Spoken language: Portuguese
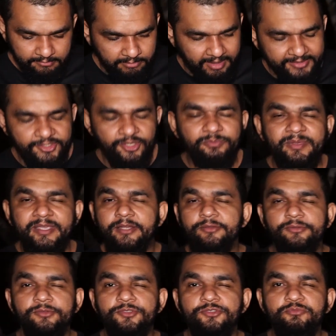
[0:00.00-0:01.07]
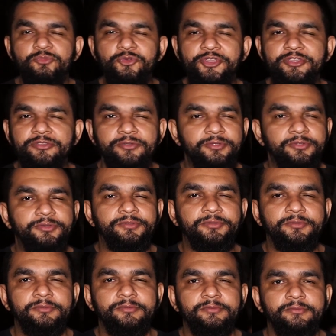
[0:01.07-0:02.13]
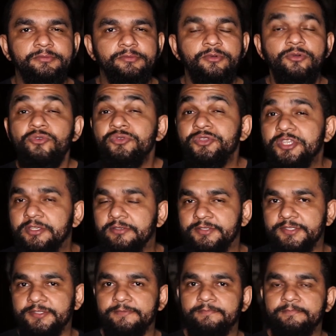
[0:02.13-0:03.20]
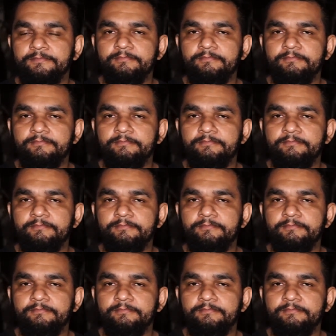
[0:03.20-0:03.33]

passou períodos muito ruins